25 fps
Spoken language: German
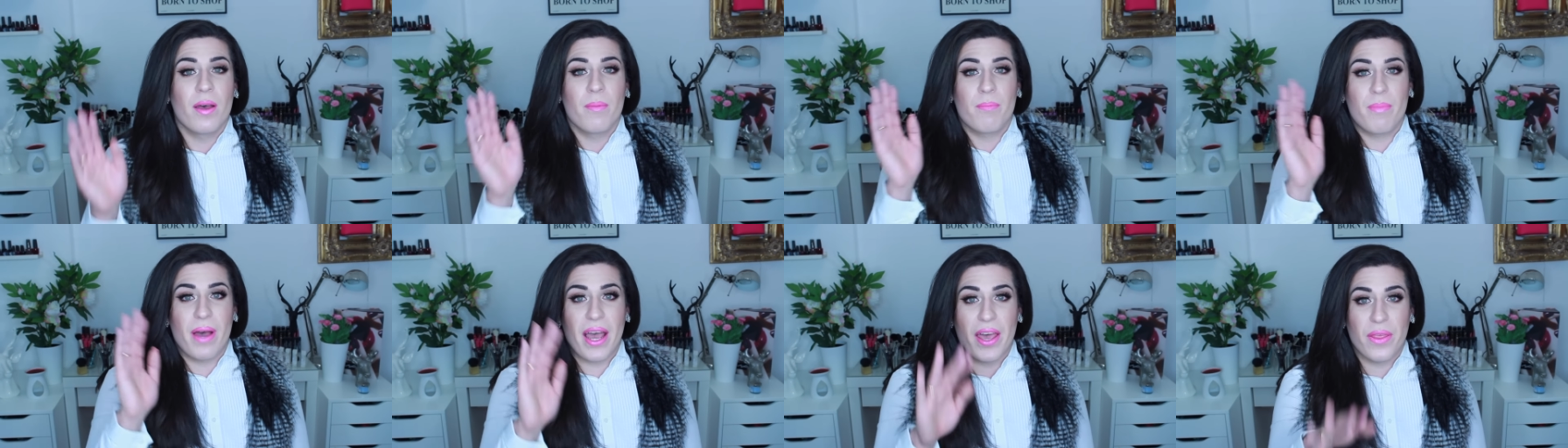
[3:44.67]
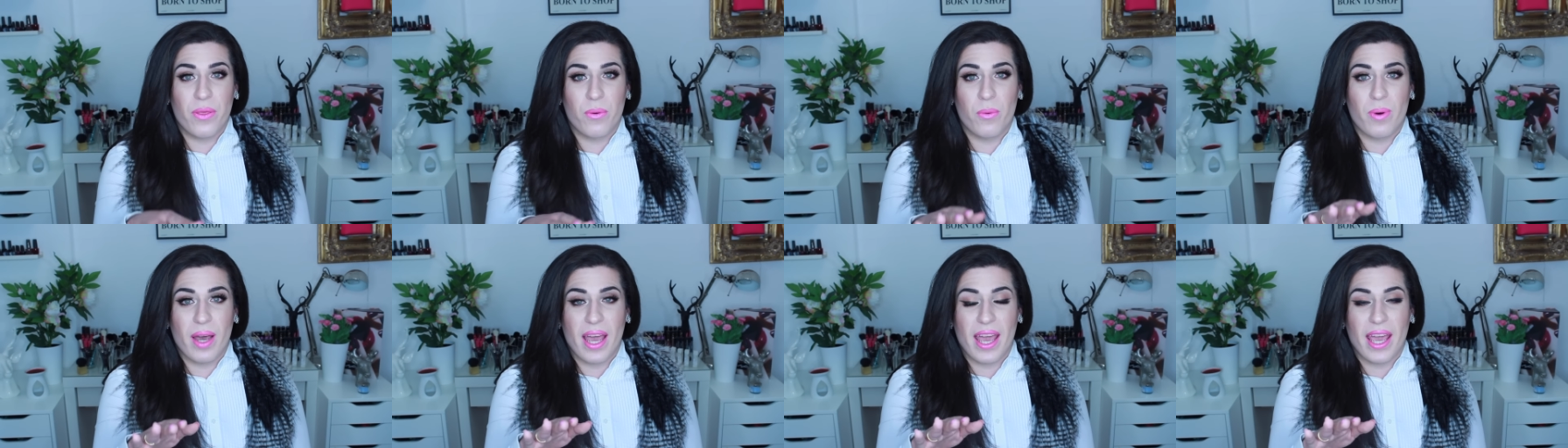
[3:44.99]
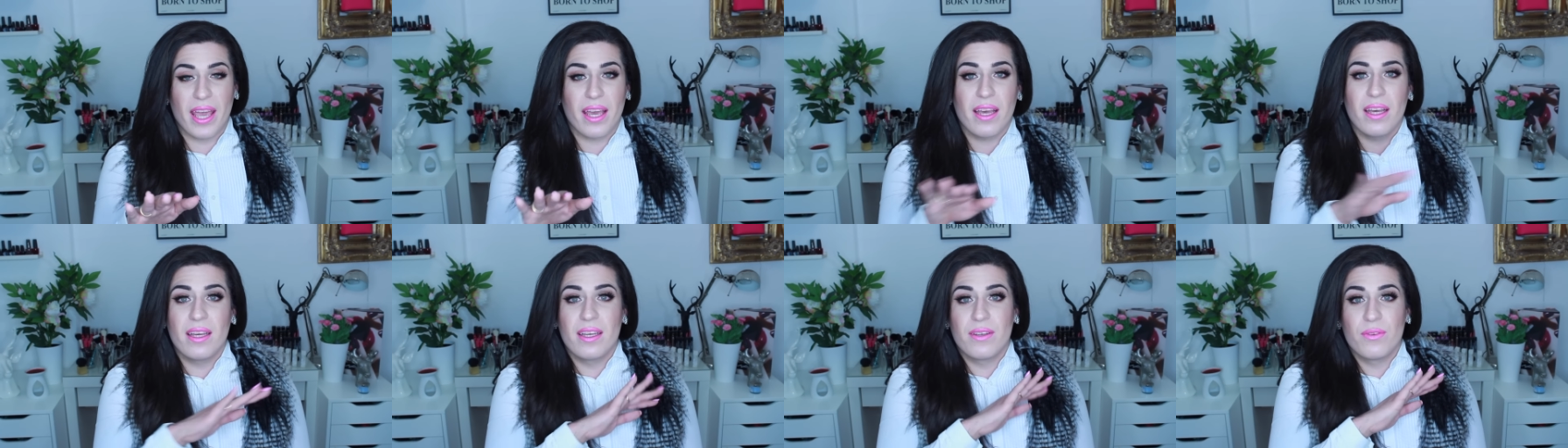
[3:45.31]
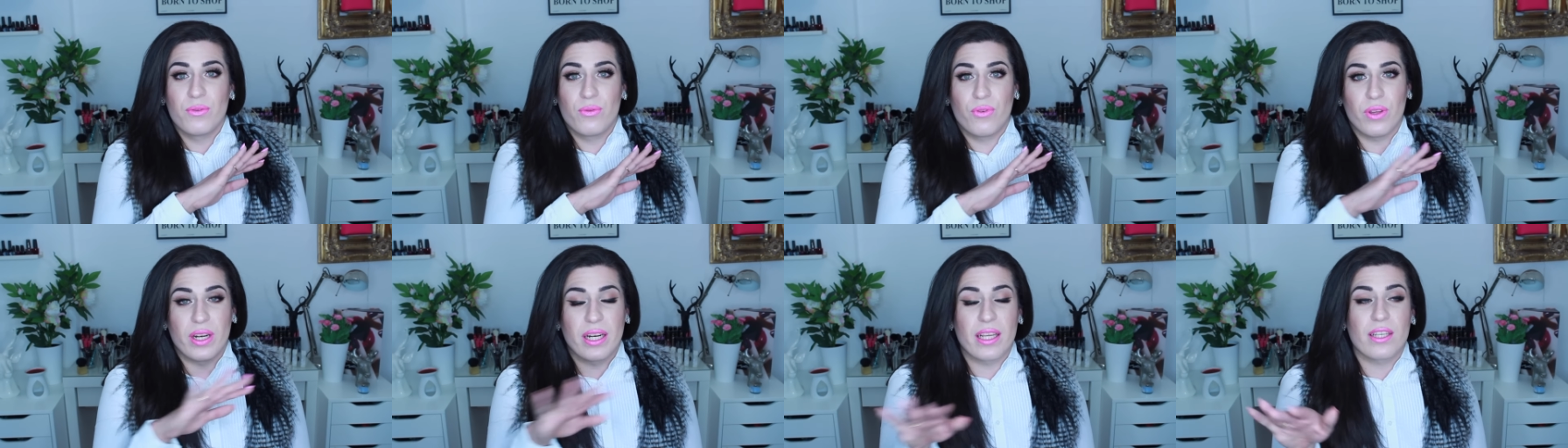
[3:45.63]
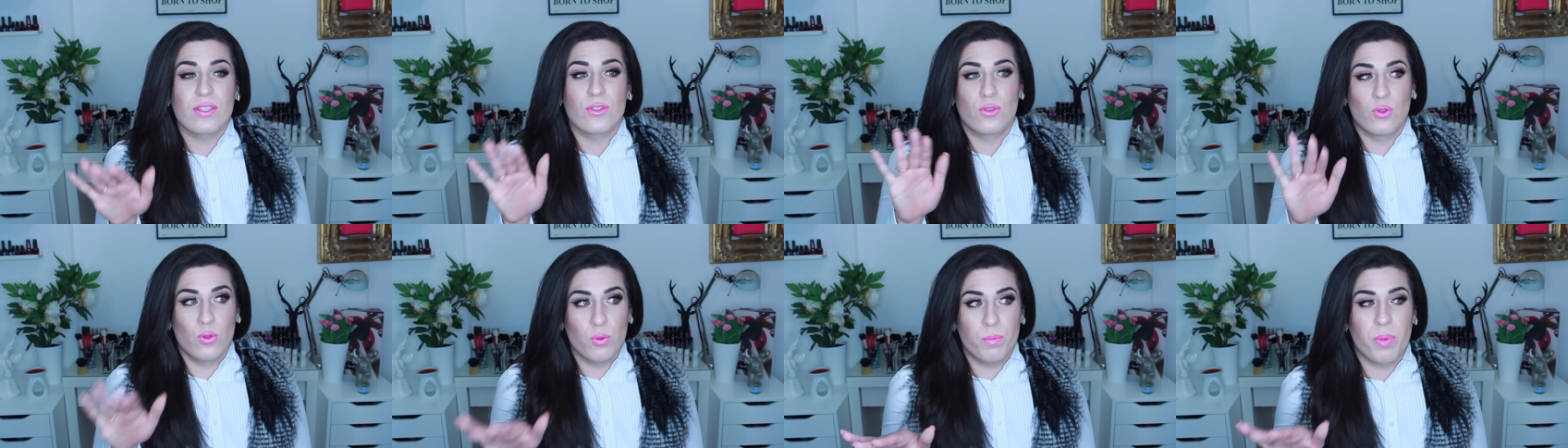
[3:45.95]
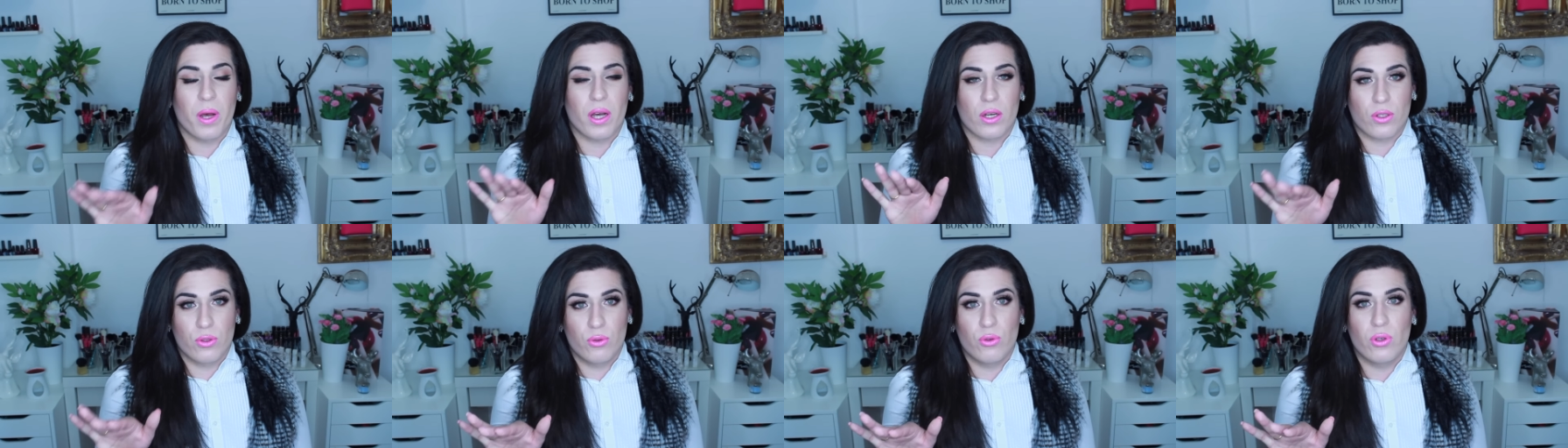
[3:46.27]
By the way, finde ich
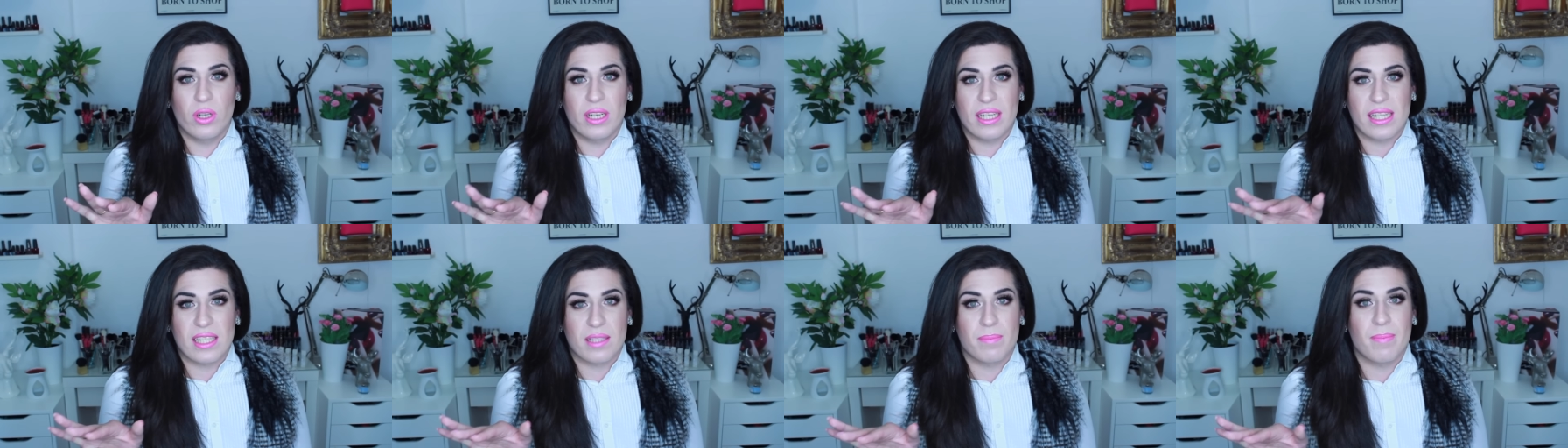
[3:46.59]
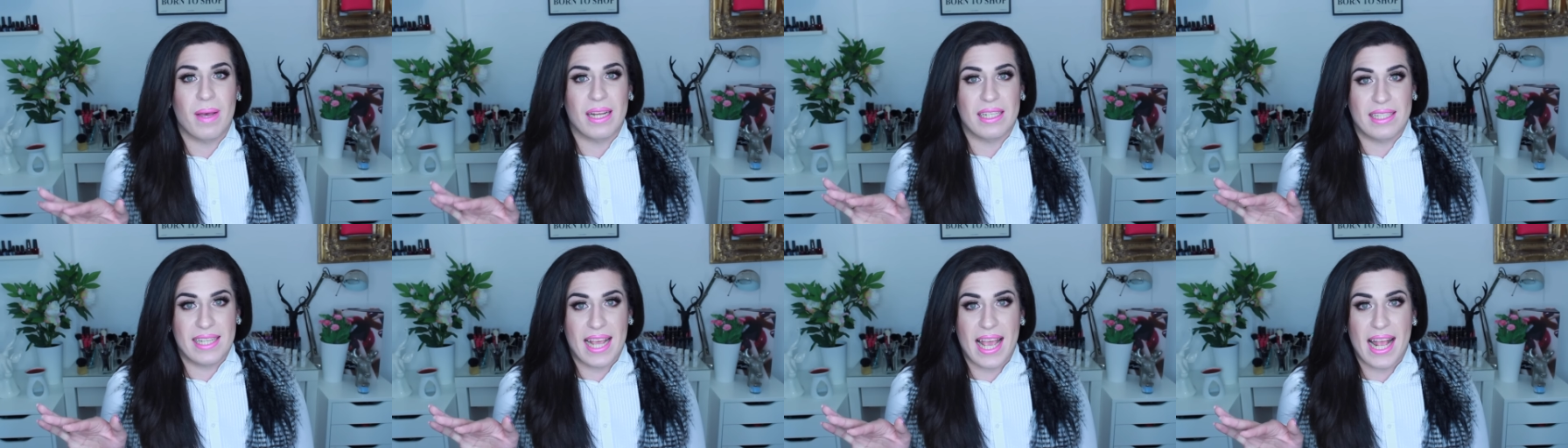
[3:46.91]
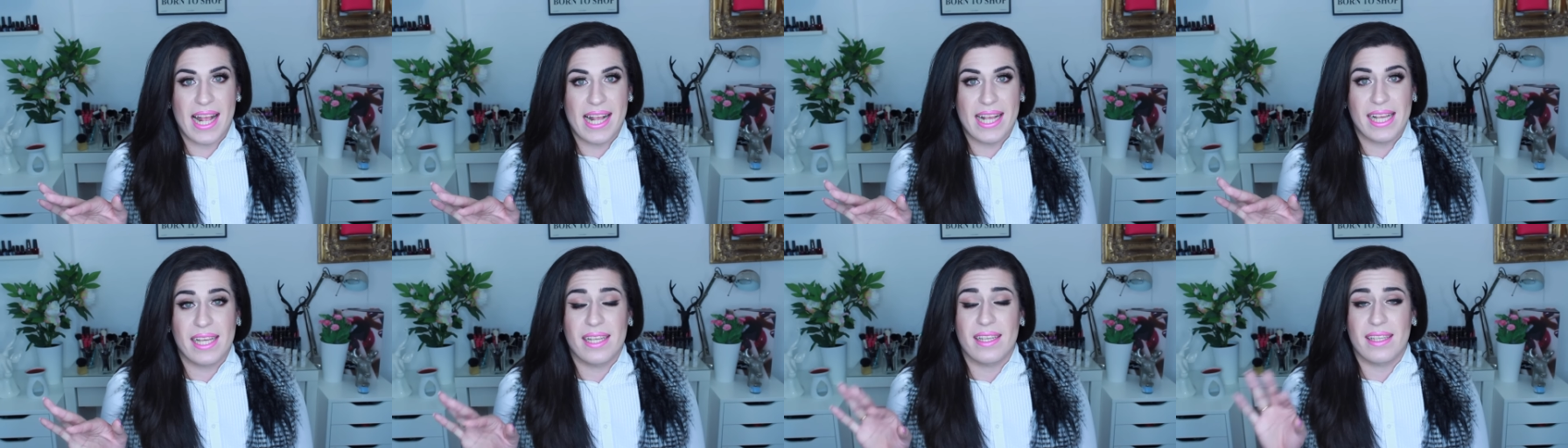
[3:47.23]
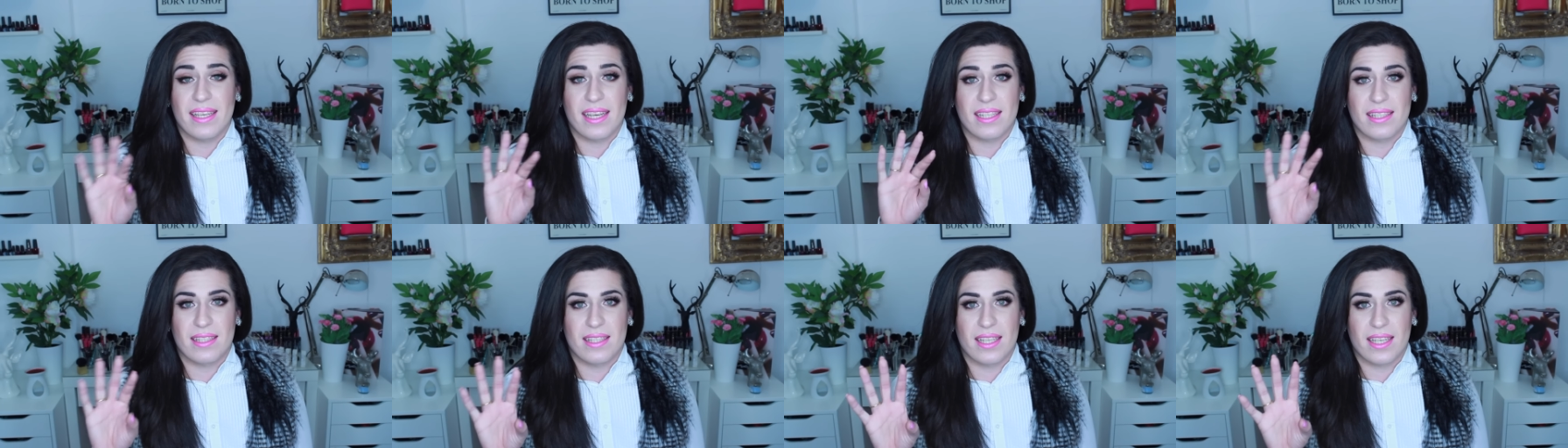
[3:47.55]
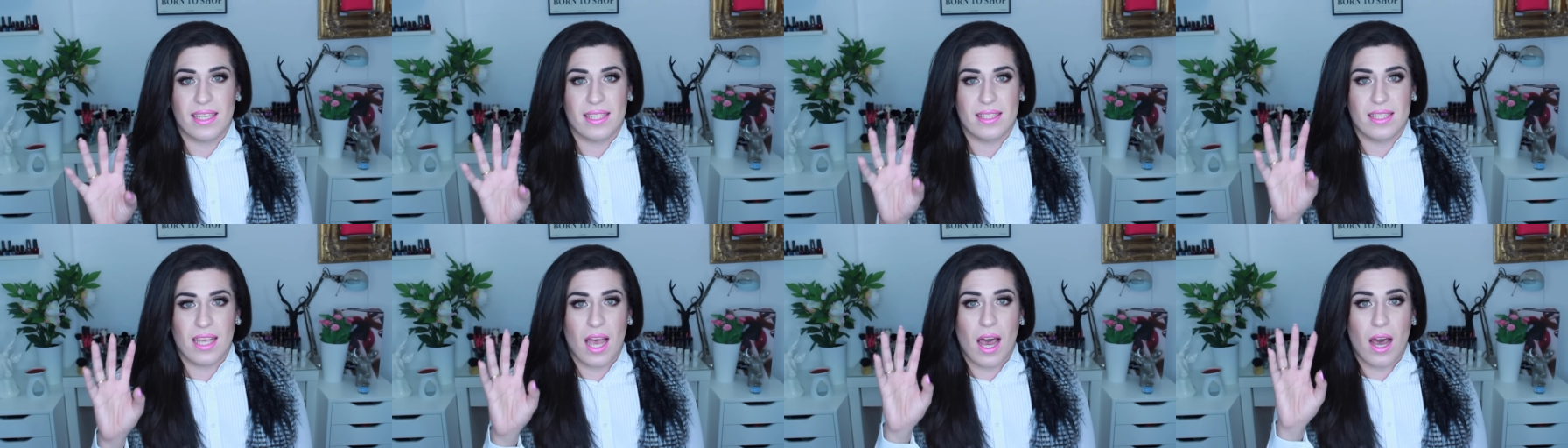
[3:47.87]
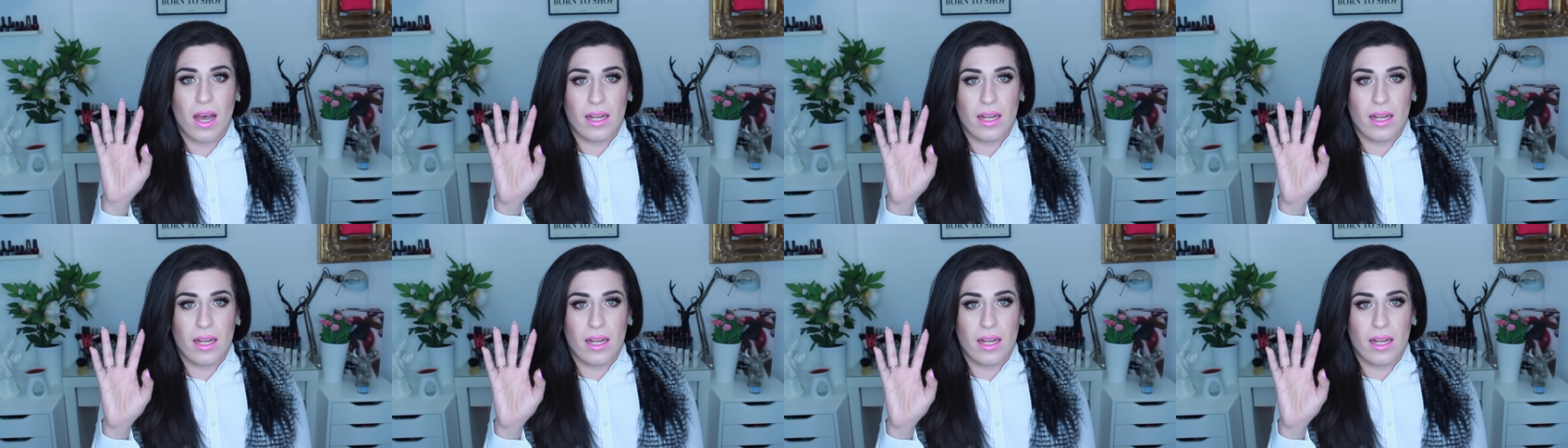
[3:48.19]
super cool, dass Mattel jetzt sich